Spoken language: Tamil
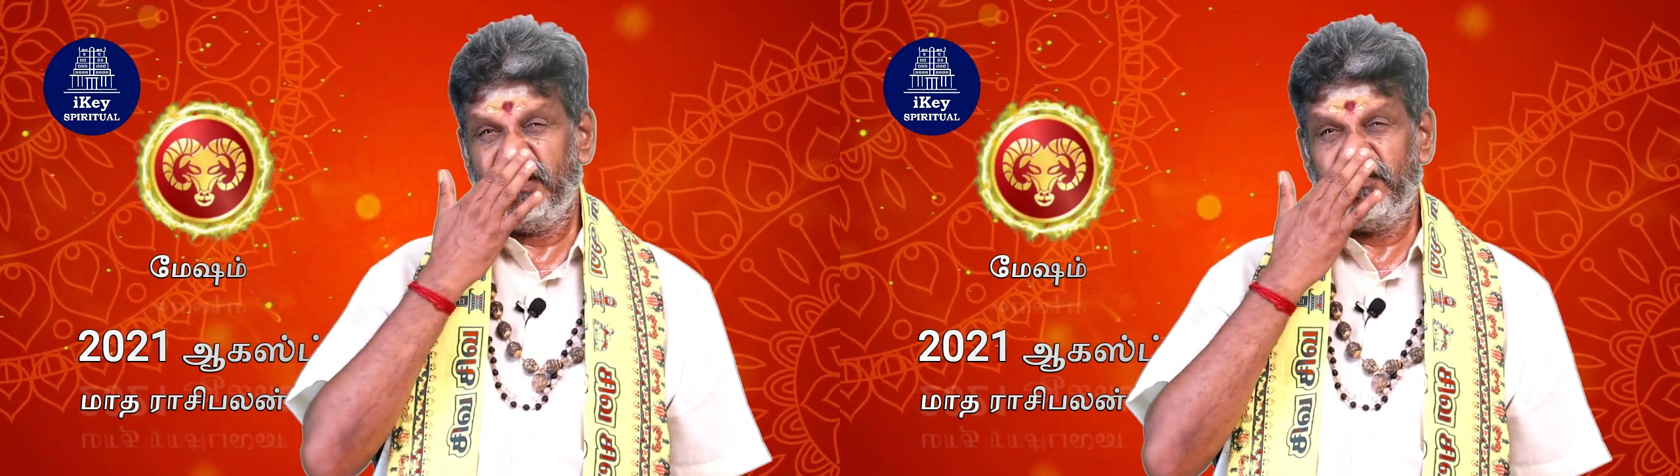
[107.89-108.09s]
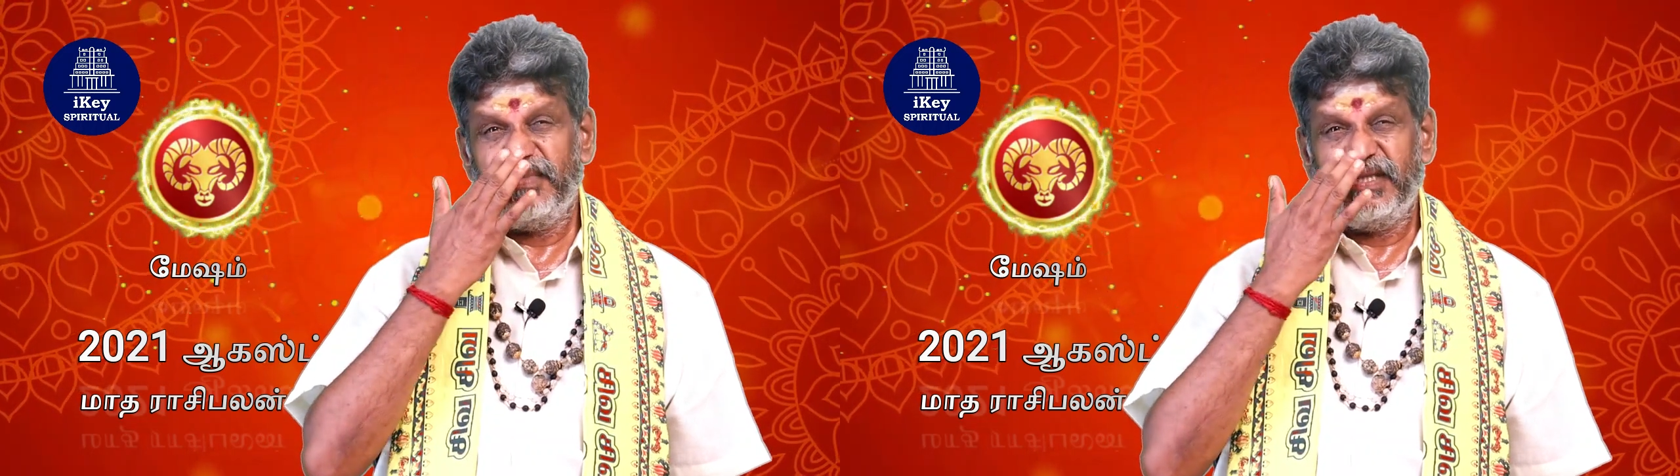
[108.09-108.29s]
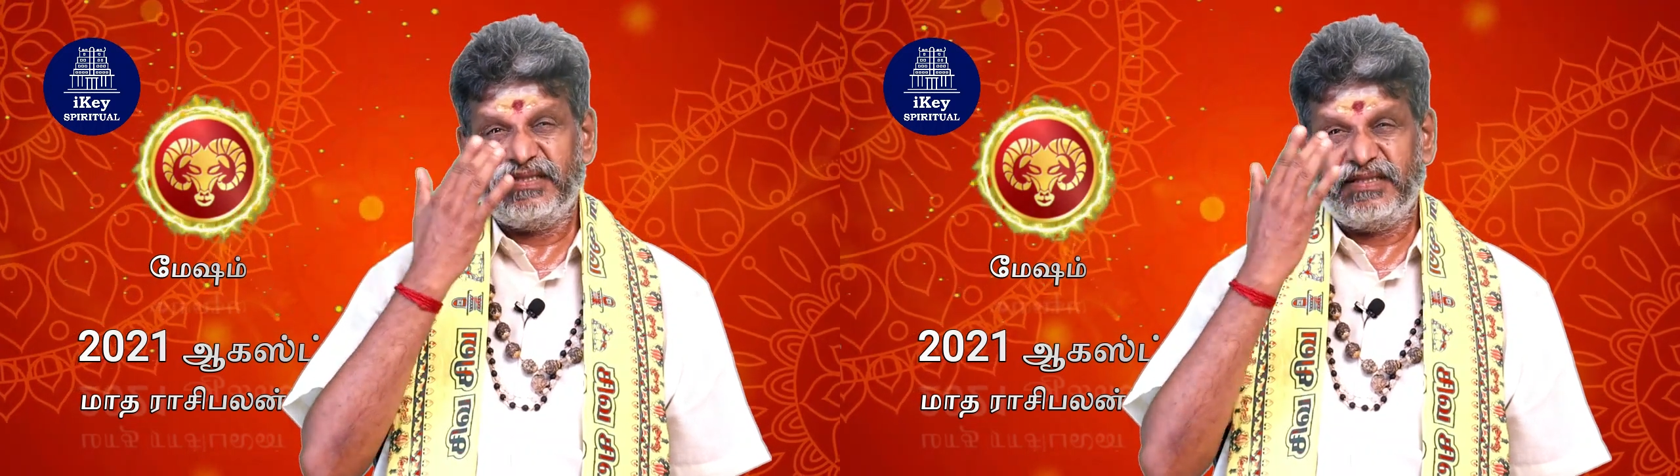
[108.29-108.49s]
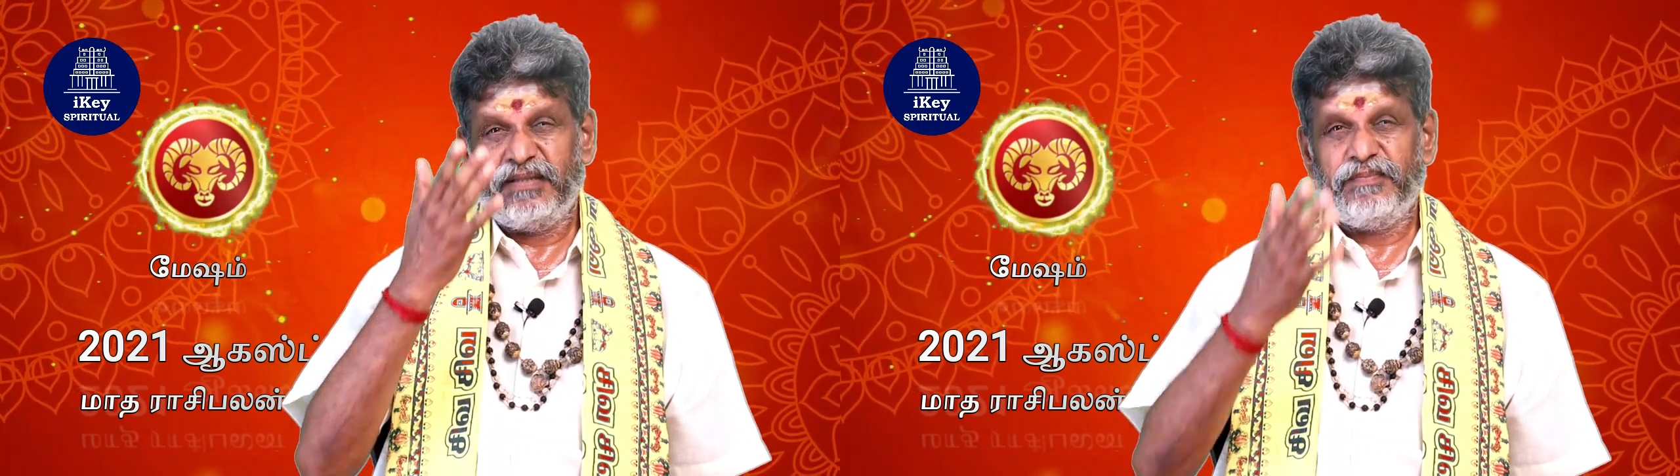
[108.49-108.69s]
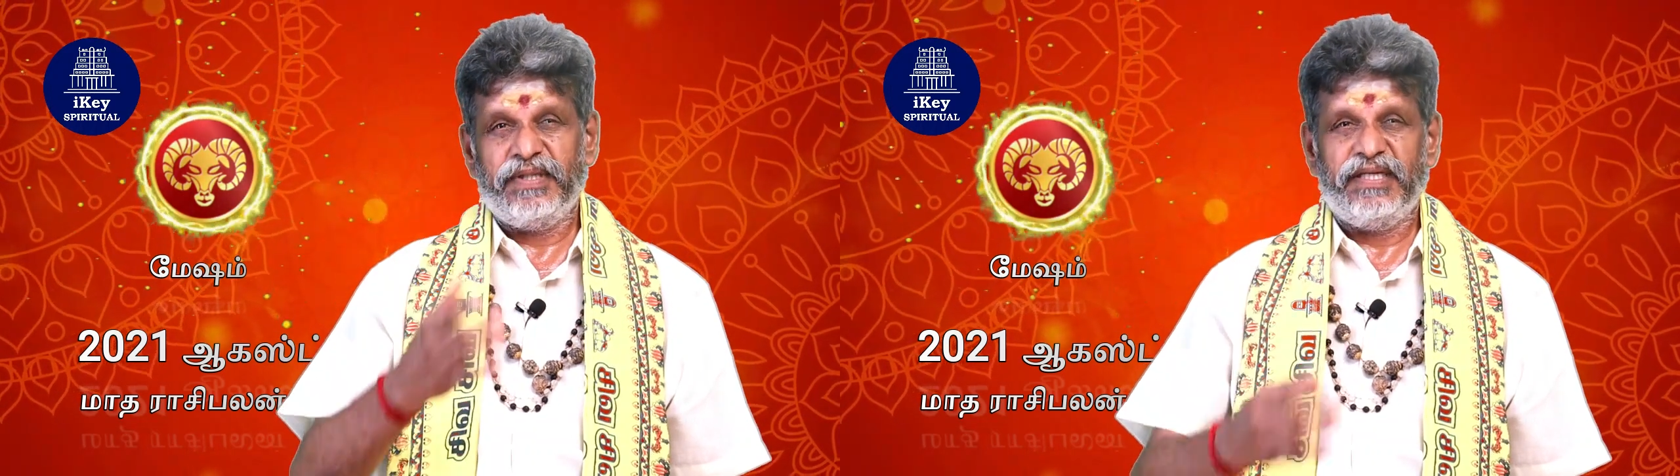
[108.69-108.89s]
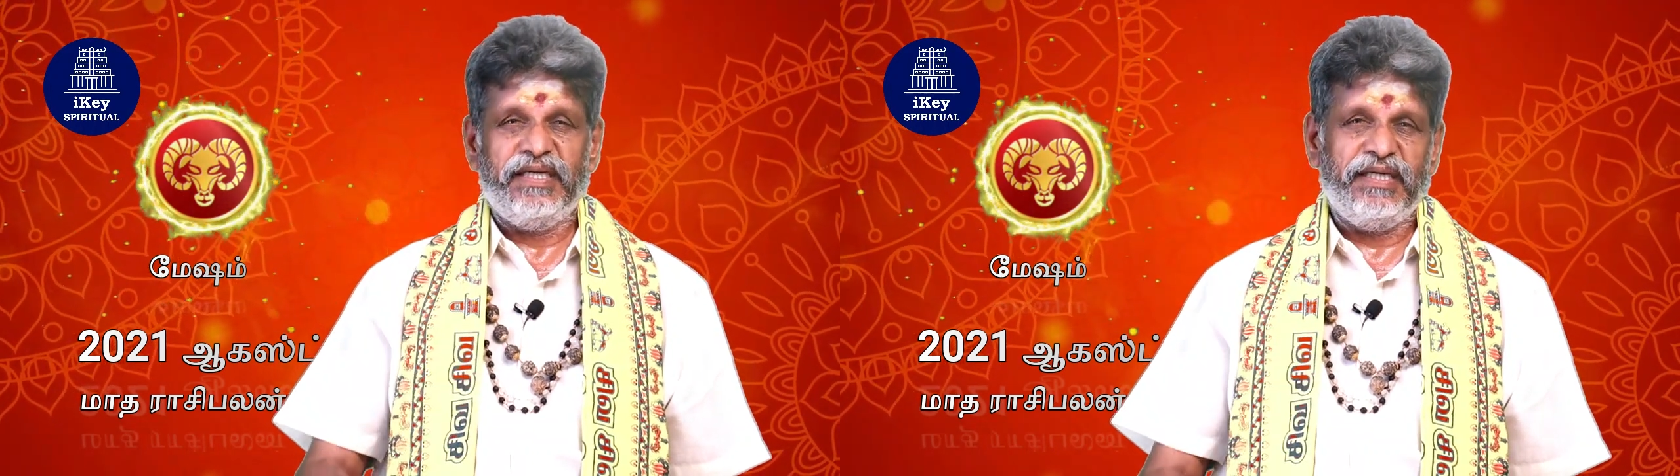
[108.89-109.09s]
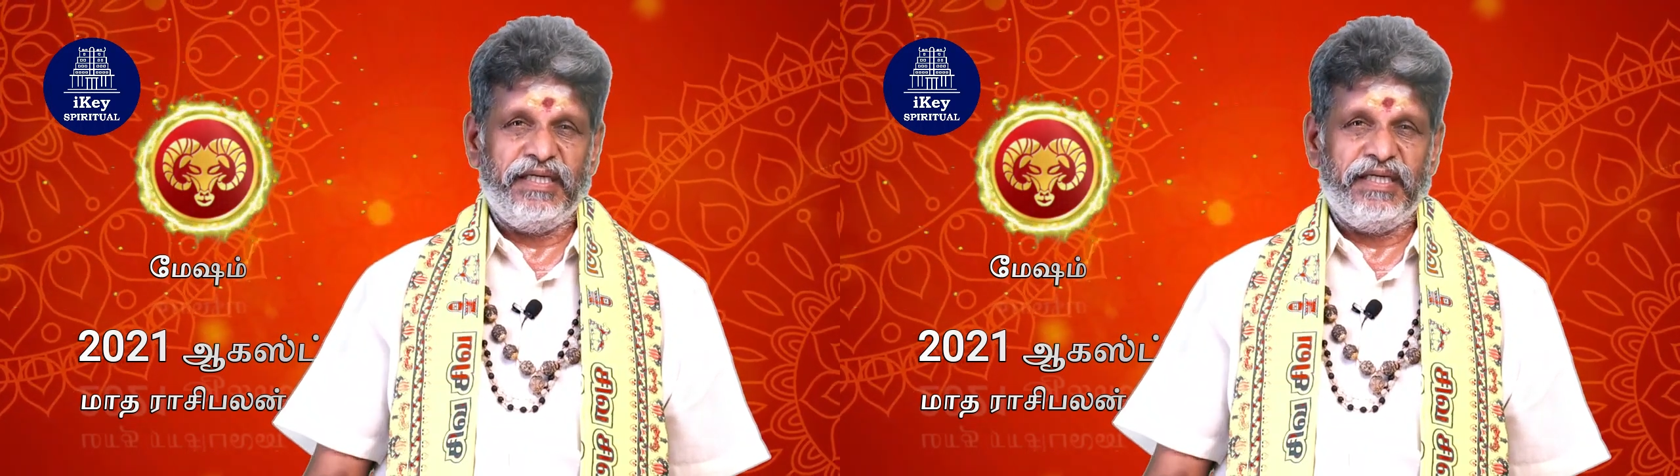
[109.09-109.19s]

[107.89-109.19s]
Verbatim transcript: ரொம்ப சிறப்பான